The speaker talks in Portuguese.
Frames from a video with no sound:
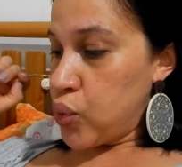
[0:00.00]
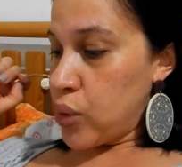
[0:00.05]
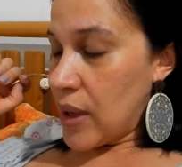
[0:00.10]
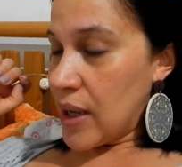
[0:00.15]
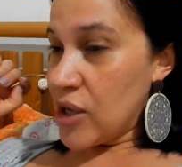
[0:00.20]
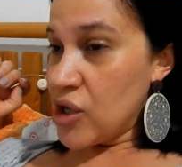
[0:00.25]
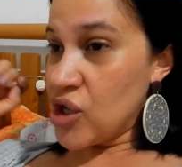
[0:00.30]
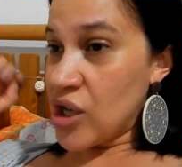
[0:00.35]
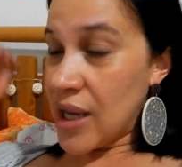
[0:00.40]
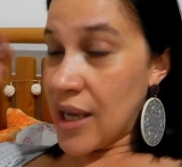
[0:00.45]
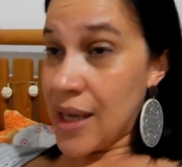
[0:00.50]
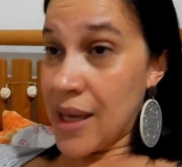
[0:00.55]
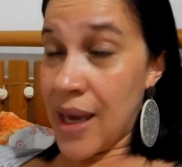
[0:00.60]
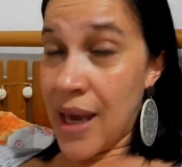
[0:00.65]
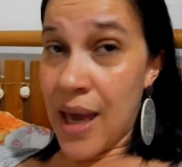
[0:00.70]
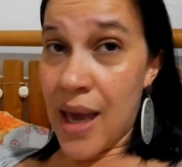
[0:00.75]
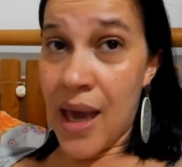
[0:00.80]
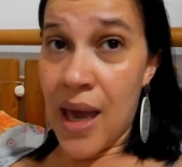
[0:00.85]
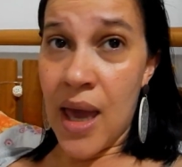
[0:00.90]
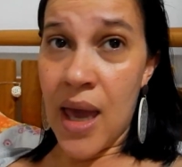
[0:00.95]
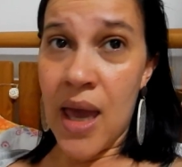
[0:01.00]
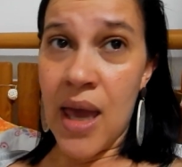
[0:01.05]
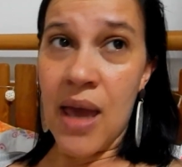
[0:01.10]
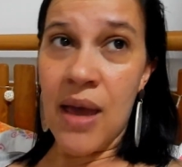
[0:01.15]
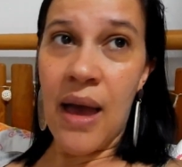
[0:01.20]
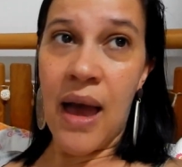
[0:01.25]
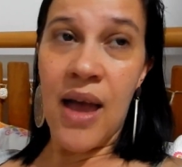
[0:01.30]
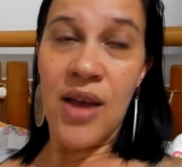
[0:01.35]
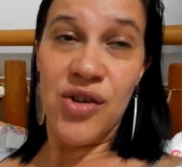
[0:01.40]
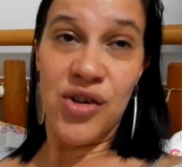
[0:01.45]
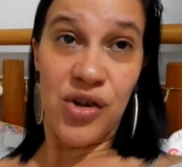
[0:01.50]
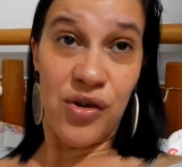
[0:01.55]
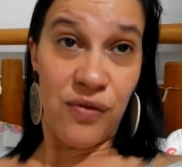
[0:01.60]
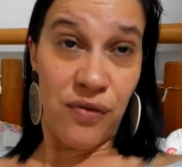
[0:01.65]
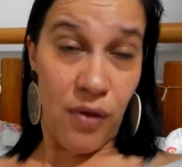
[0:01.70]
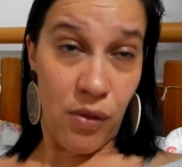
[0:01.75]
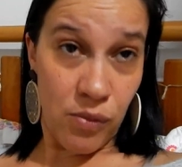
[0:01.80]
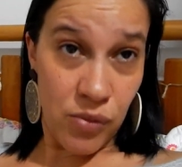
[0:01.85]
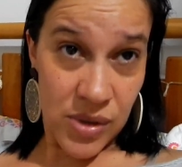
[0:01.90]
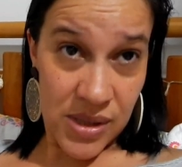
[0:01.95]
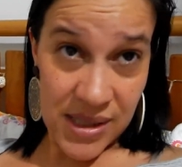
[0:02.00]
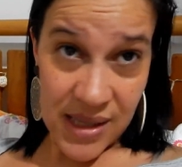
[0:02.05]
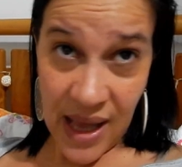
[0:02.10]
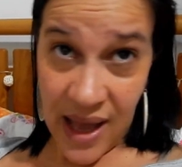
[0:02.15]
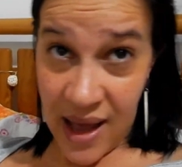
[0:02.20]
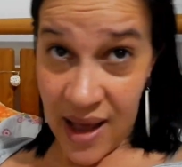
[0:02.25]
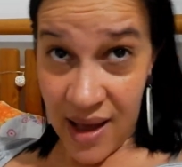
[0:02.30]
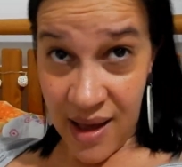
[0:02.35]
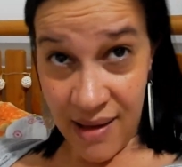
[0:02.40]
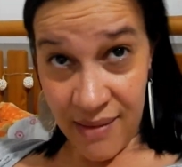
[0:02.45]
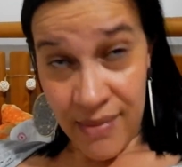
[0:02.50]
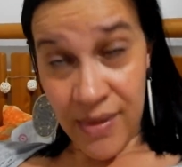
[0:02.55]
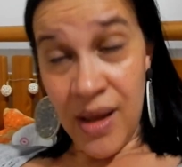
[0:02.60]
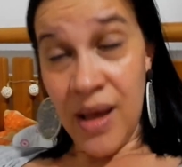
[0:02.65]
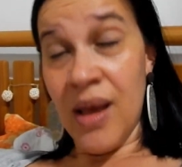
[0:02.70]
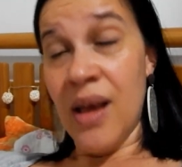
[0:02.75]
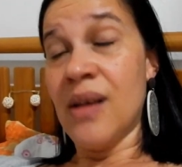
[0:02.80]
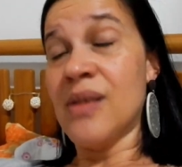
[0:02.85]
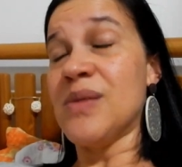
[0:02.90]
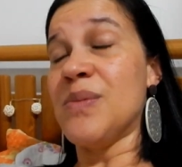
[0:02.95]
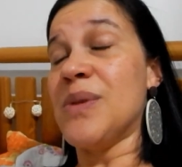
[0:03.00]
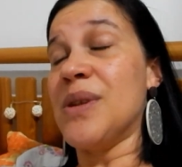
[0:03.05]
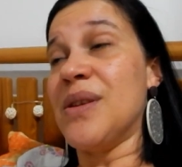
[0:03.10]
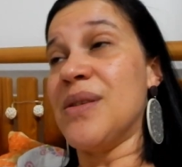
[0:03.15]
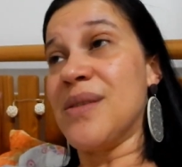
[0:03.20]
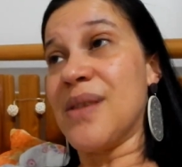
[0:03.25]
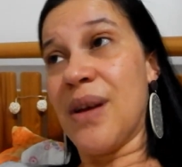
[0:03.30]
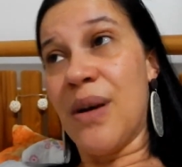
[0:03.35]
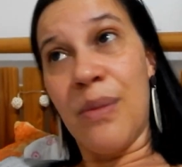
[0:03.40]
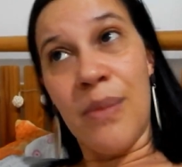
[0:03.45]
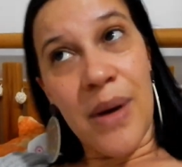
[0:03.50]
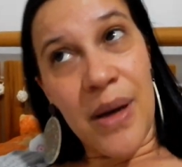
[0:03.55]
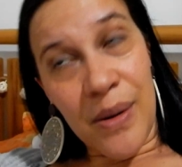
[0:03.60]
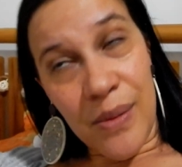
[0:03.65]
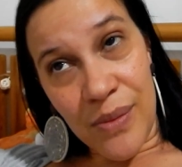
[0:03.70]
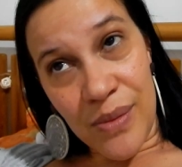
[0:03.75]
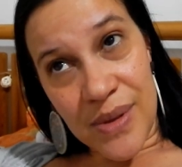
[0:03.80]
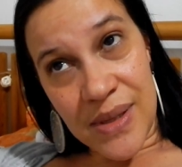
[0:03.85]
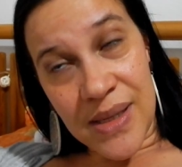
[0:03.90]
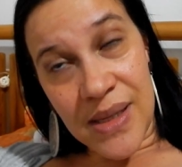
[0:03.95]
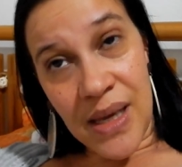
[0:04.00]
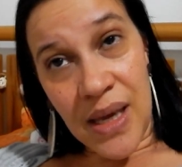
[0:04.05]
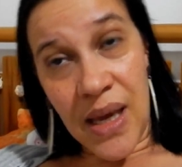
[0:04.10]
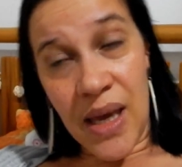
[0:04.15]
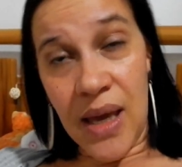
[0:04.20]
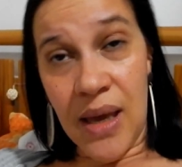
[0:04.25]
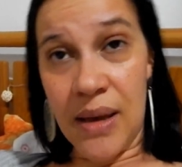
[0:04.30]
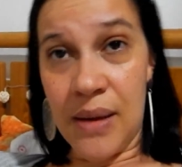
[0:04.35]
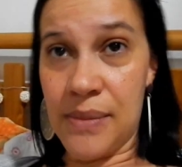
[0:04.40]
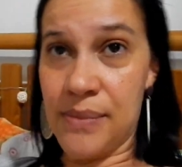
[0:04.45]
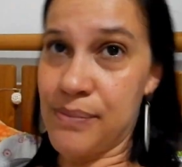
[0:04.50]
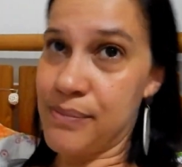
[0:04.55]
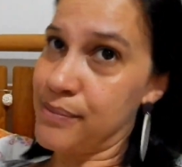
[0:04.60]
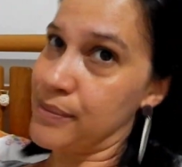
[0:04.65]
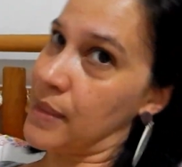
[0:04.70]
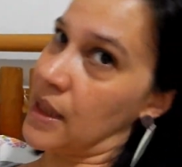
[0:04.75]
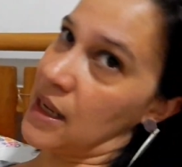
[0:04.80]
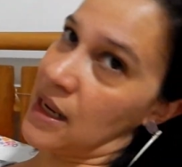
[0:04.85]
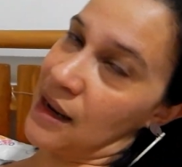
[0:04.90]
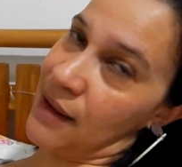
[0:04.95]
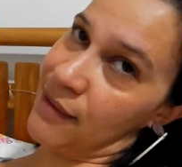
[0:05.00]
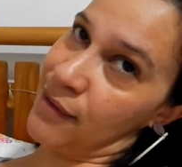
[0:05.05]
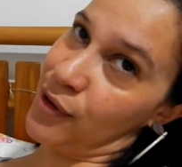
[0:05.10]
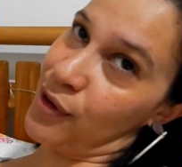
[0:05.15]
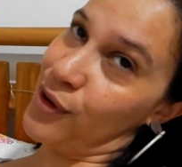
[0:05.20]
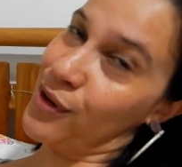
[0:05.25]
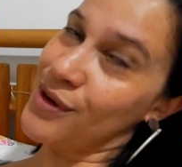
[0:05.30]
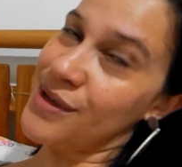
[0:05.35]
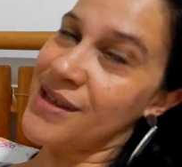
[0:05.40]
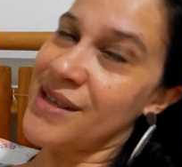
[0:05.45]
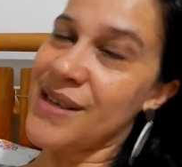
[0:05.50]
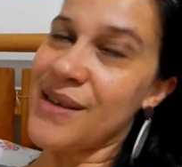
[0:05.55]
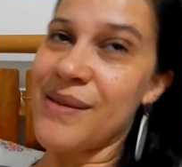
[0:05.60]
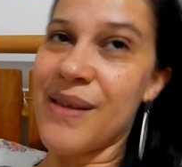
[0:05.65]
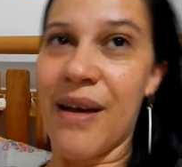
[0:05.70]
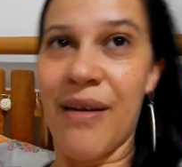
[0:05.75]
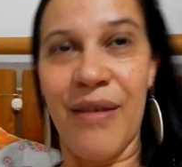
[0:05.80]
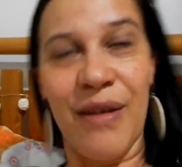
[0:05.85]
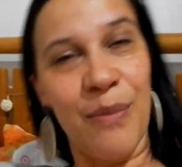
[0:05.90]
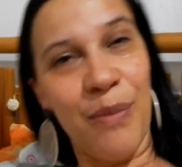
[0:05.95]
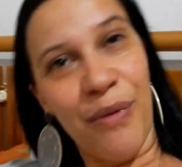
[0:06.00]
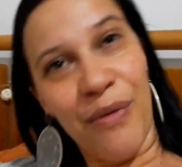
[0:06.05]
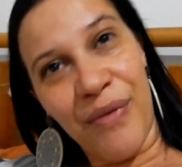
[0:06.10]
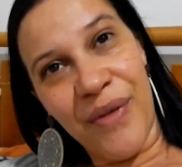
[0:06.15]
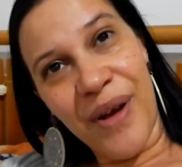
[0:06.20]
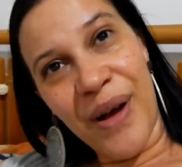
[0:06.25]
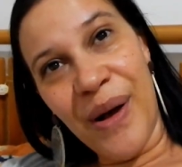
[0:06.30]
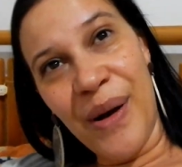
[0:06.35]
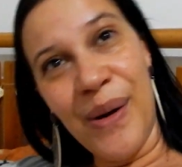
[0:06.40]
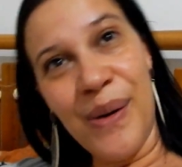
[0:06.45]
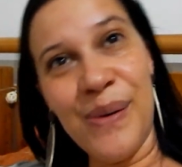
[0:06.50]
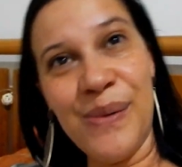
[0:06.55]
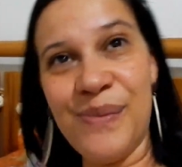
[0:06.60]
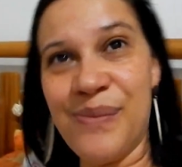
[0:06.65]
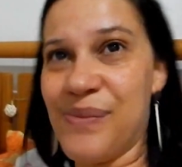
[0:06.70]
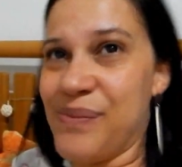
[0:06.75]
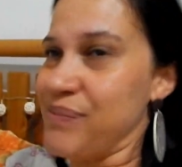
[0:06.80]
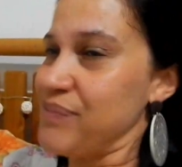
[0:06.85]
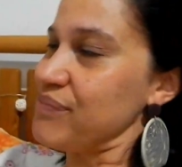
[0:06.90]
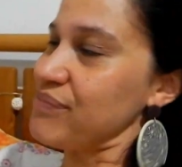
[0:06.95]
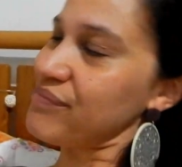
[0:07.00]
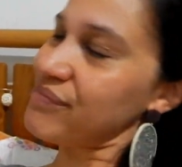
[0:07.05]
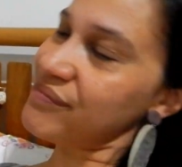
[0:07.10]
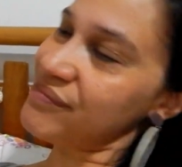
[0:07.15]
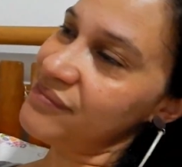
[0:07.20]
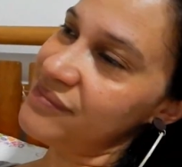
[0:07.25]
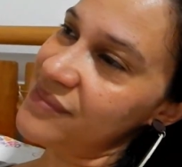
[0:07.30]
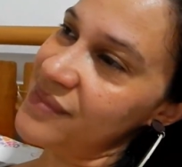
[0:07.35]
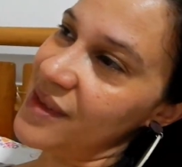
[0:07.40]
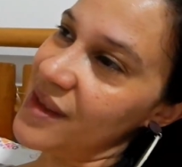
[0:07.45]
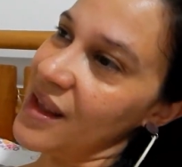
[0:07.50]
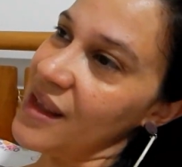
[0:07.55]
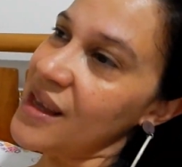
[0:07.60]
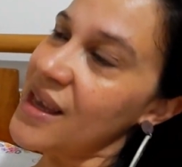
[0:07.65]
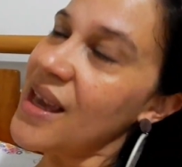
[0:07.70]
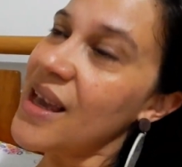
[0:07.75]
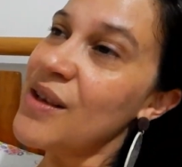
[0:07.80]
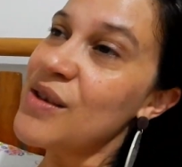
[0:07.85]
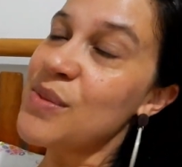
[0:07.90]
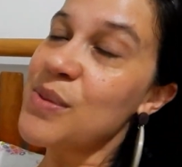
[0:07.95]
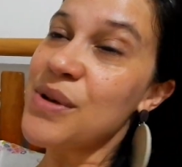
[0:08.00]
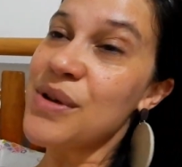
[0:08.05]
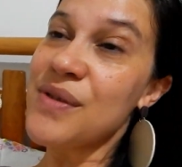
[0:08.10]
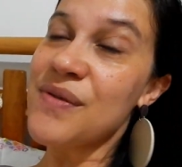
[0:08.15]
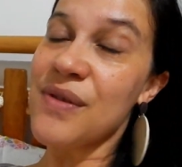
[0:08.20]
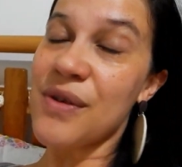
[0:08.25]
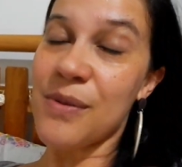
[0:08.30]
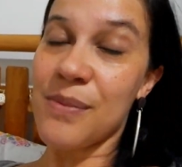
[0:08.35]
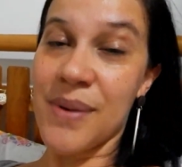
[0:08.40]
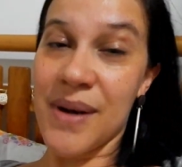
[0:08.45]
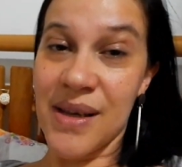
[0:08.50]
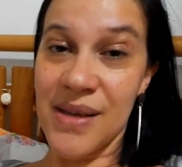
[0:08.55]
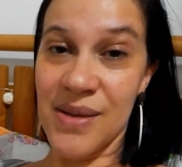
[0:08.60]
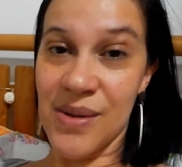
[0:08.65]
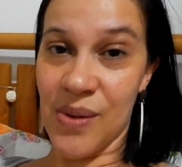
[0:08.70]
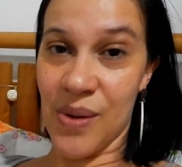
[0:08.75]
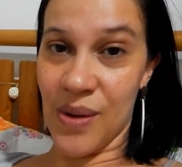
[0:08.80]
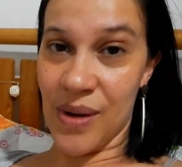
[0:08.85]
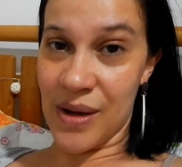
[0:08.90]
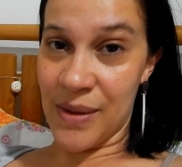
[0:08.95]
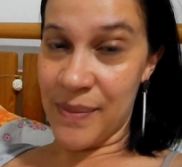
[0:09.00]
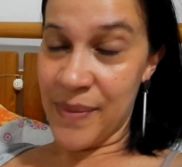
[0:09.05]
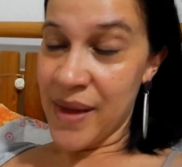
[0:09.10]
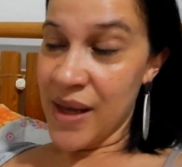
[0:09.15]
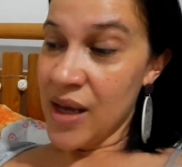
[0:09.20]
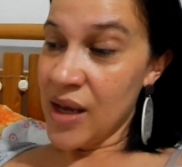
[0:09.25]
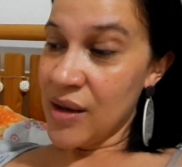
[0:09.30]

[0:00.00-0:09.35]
Aí cheguei, aí a gente foi almoçar, os meninos arrumaram a cozinha, Dani lavou louça, o Davi pro fogão. E aí os meninos foram pra escola.